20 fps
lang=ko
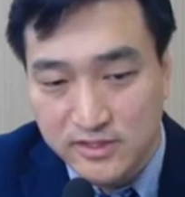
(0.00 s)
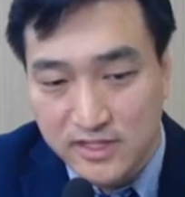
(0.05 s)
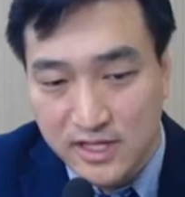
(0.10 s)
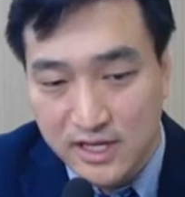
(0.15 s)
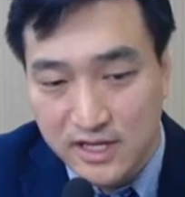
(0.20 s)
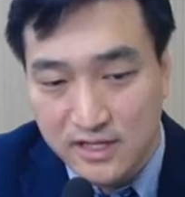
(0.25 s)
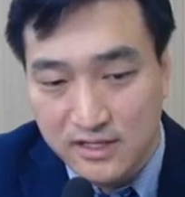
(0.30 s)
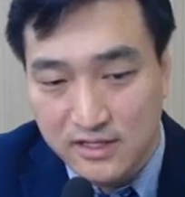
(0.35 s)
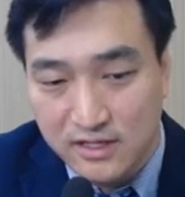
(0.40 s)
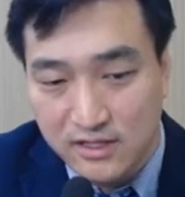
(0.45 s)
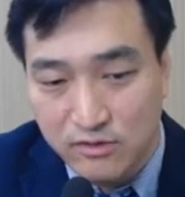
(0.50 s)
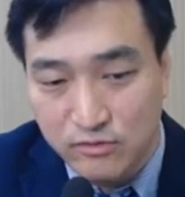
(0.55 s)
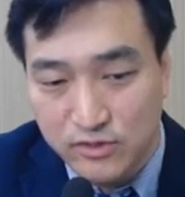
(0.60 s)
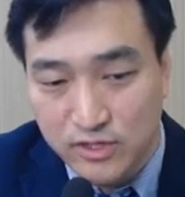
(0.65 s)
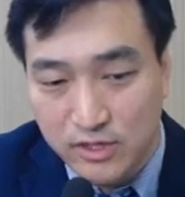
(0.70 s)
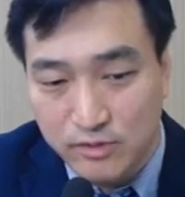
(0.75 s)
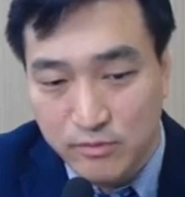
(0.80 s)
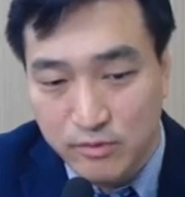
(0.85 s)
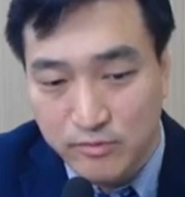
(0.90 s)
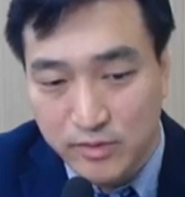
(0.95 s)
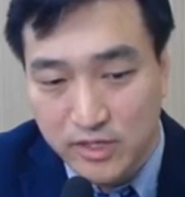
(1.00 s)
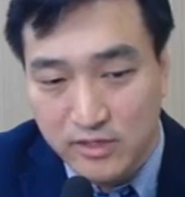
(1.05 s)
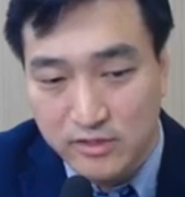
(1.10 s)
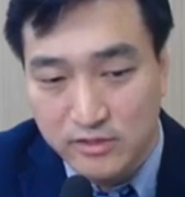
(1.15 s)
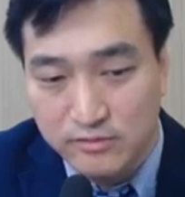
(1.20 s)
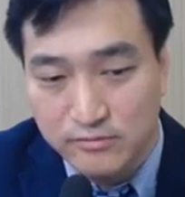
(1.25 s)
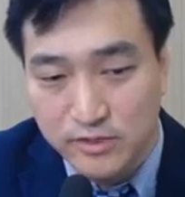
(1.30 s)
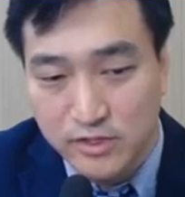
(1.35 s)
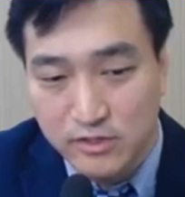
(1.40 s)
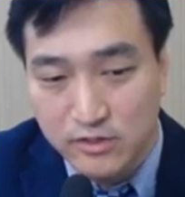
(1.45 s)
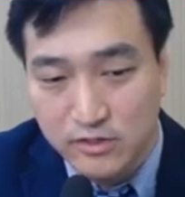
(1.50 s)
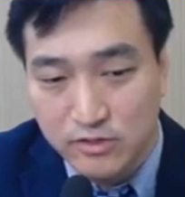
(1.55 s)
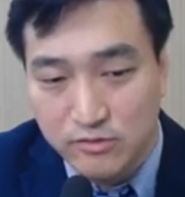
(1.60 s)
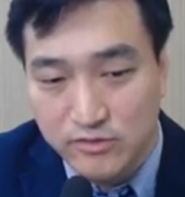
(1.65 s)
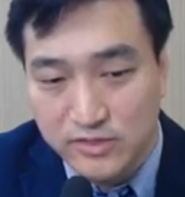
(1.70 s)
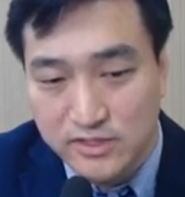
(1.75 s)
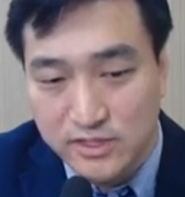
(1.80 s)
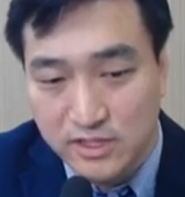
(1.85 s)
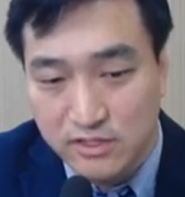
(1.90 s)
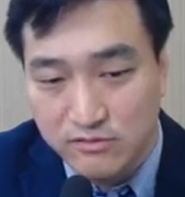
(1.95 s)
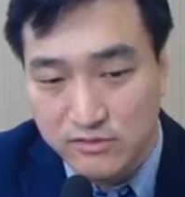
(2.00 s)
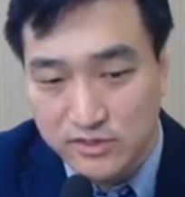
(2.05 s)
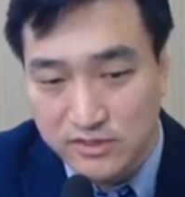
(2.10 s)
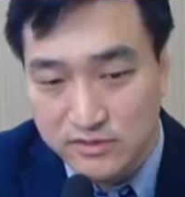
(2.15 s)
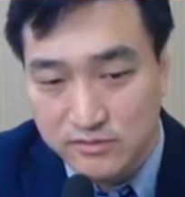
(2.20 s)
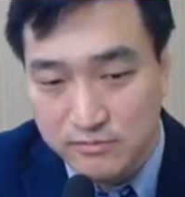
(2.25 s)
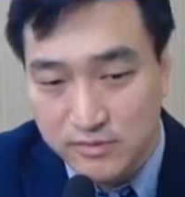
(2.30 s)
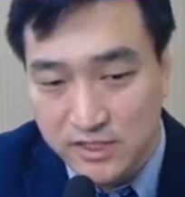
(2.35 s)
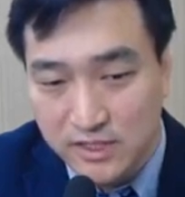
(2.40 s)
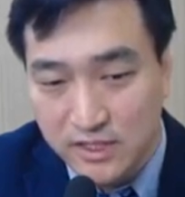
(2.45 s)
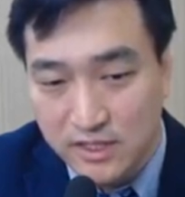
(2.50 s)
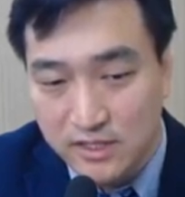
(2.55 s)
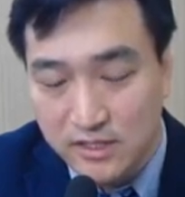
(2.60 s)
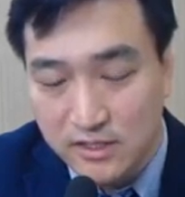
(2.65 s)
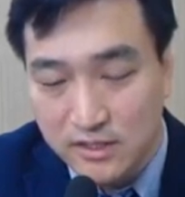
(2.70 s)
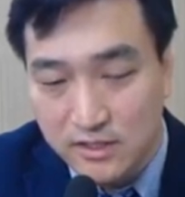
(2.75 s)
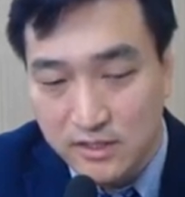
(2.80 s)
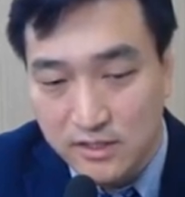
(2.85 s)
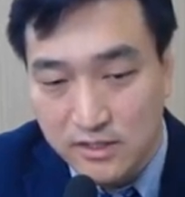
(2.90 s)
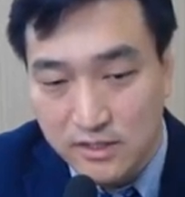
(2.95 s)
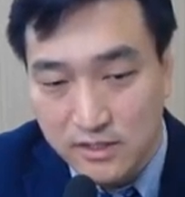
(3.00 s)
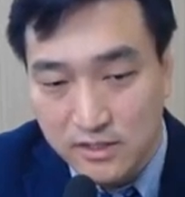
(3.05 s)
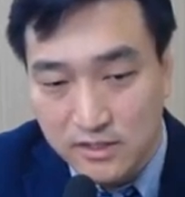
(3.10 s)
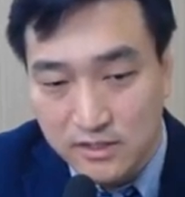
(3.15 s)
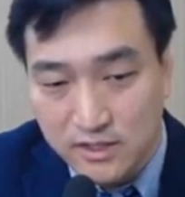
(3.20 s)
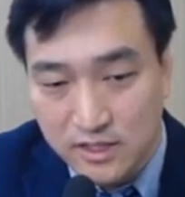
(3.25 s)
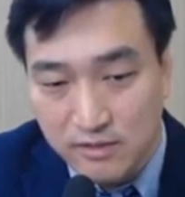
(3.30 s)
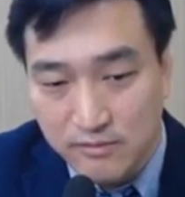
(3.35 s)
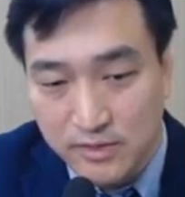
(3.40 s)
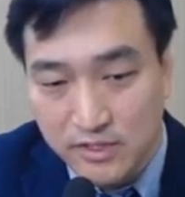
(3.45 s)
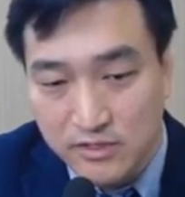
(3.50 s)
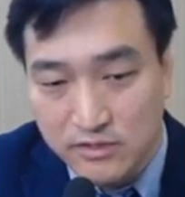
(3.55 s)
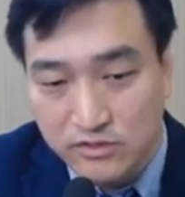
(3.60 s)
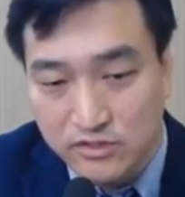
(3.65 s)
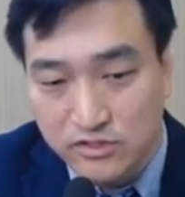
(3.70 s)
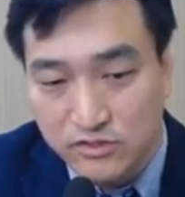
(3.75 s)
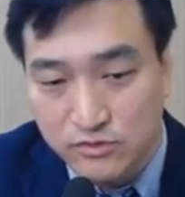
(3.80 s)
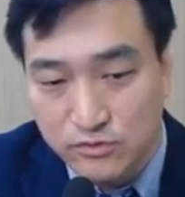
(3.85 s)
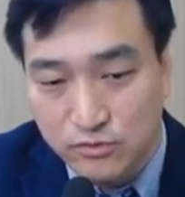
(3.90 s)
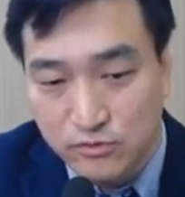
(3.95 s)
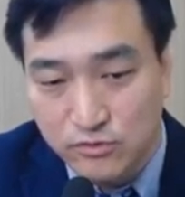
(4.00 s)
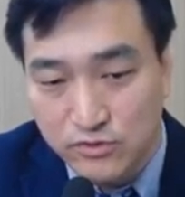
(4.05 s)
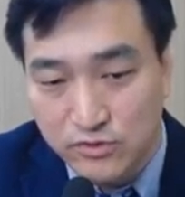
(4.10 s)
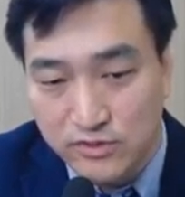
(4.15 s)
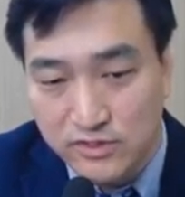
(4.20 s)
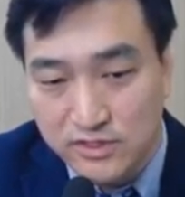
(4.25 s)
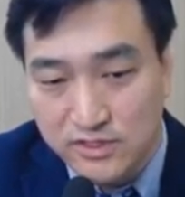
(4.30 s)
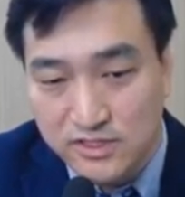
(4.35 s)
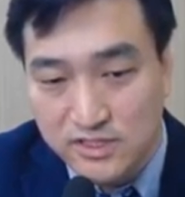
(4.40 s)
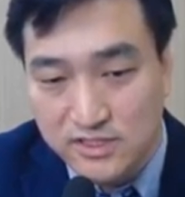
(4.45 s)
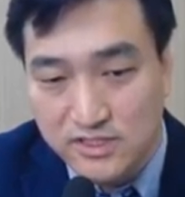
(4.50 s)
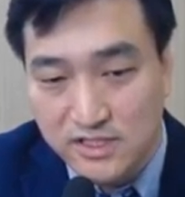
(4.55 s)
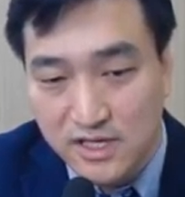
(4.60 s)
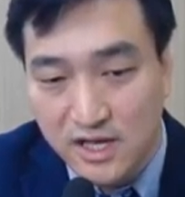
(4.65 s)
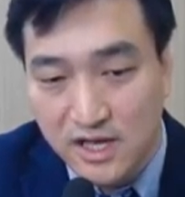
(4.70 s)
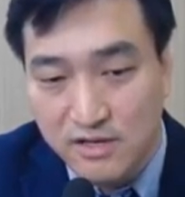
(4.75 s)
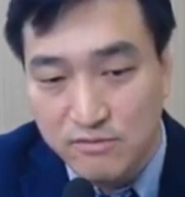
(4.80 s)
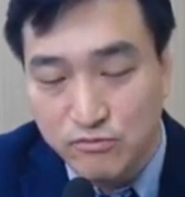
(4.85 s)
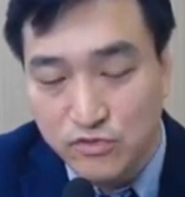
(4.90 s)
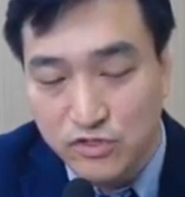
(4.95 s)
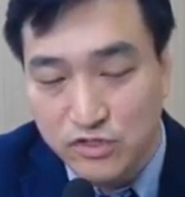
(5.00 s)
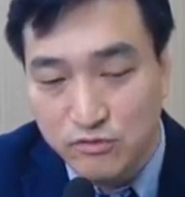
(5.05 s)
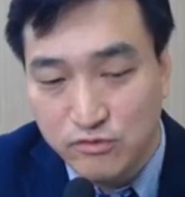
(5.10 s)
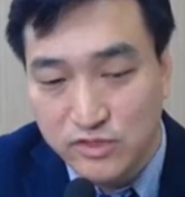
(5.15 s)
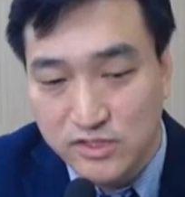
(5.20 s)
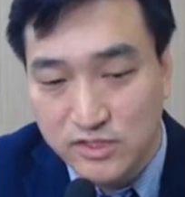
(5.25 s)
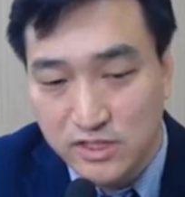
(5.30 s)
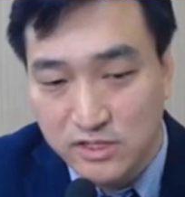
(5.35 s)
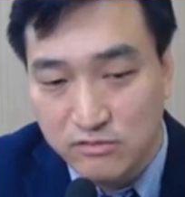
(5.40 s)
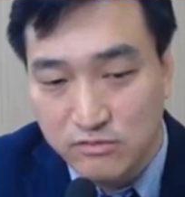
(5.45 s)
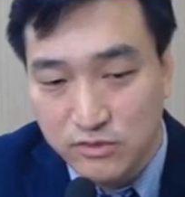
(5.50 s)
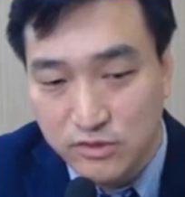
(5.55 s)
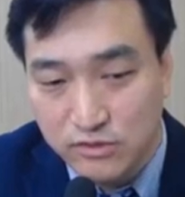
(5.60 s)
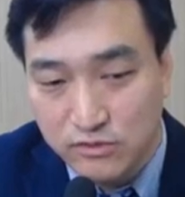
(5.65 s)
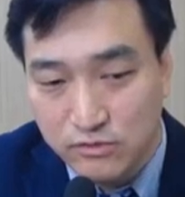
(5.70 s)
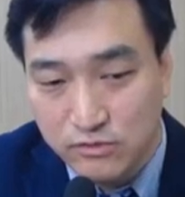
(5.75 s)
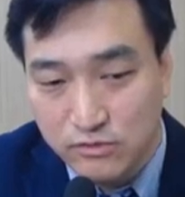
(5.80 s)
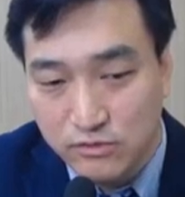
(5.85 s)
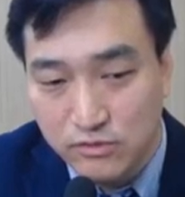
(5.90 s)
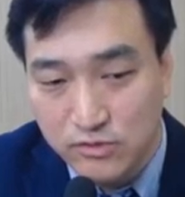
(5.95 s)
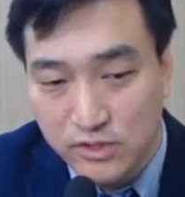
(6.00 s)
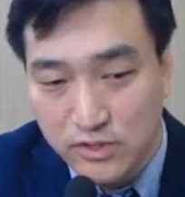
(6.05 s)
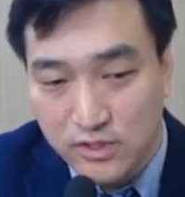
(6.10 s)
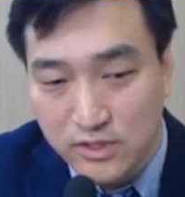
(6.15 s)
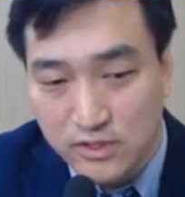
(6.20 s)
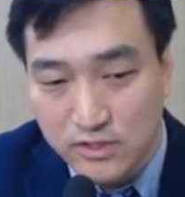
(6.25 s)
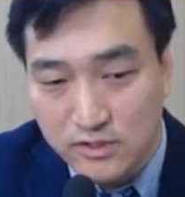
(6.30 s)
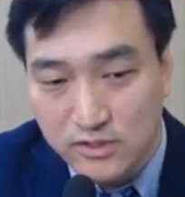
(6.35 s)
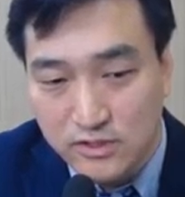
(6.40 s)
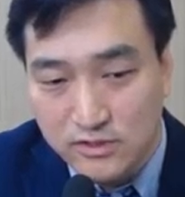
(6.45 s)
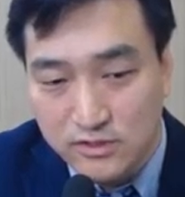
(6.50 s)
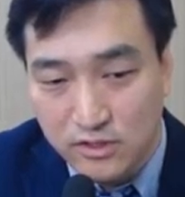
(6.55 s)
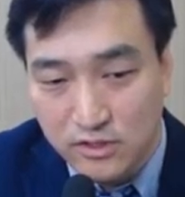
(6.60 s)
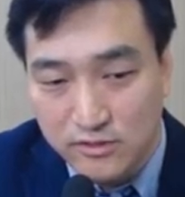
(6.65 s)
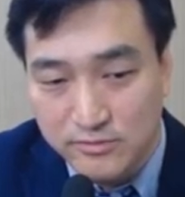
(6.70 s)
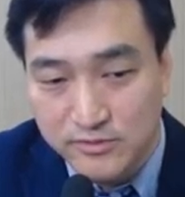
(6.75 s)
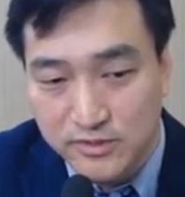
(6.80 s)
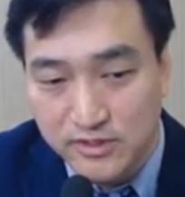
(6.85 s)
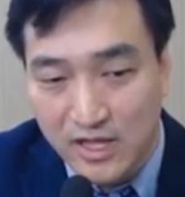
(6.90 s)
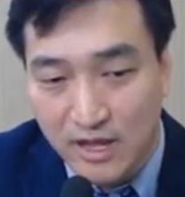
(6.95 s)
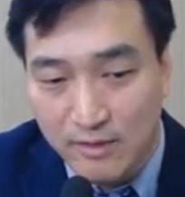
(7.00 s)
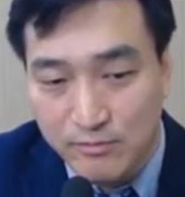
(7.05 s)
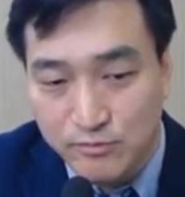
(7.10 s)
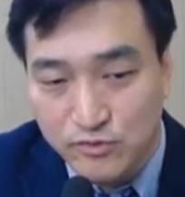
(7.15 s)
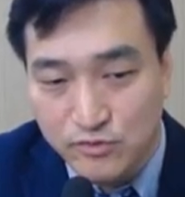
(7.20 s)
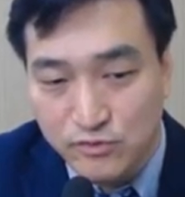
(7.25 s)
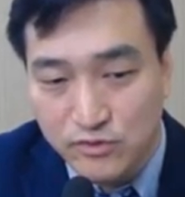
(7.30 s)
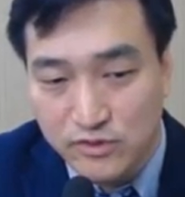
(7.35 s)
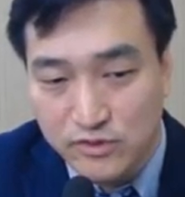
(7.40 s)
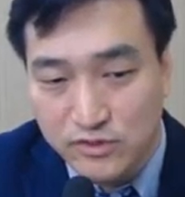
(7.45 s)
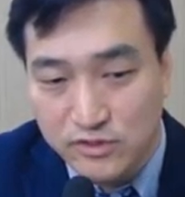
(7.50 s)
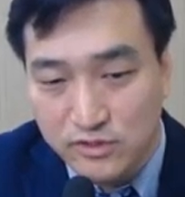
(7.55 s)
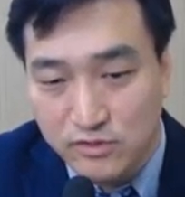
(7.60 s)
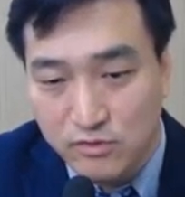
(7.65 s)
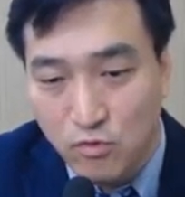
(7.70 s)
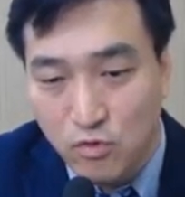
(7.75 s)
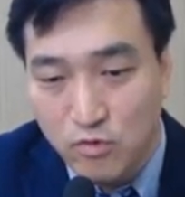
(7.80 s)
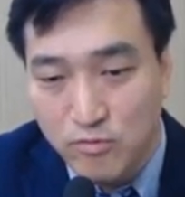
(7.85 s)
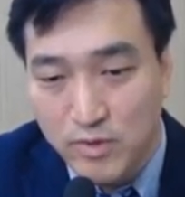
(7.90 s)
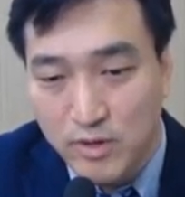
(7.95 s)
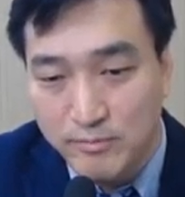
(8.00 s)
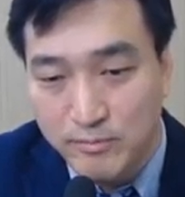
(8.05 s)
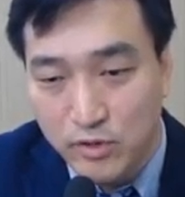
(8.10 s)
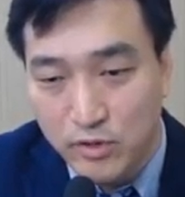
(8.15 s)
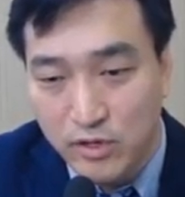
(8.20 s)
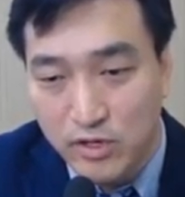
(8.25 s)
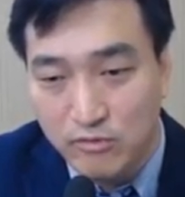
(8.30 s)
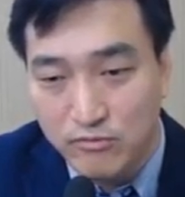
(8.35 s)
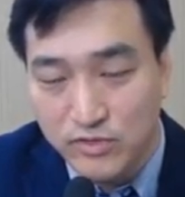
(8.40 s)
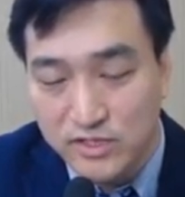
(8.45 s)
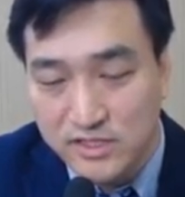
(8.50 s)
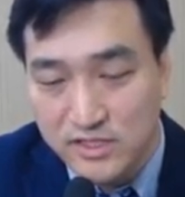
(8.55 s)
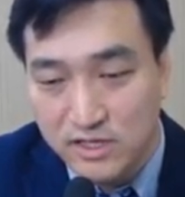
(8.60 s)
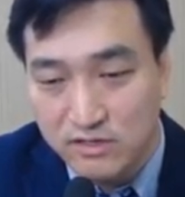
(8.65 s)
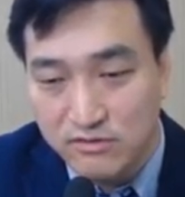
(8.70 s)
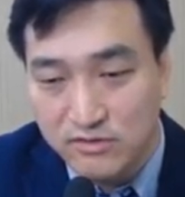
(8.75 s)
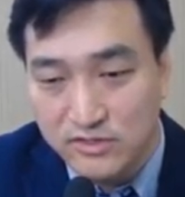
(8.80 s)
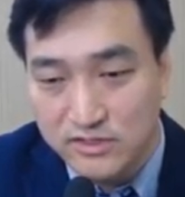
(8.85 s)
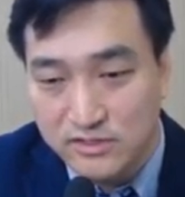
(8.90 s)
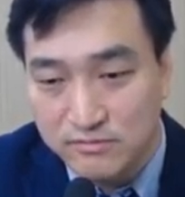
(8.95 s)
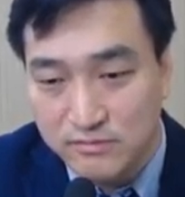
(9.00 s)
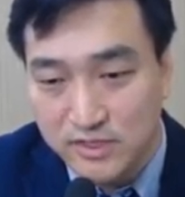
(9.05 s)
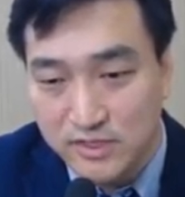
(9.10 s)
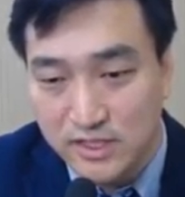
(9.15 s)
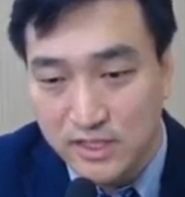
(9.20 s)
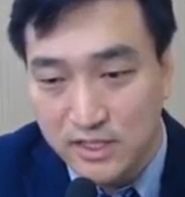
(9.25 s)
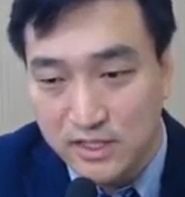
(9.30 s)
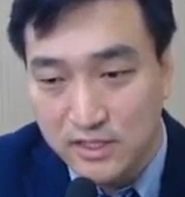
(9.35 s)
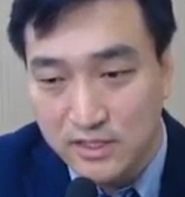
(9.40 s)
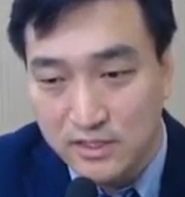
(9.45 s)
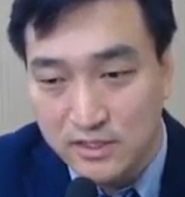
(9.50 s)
따라 내려오다 보면 음경이 위치하고 있습니다. 그 다음에 그 뒤쪽으로는 직장 항문이 위치하고 있고 전립선의 앞쪽으로는 골반뼈가 위치하고 있습니다.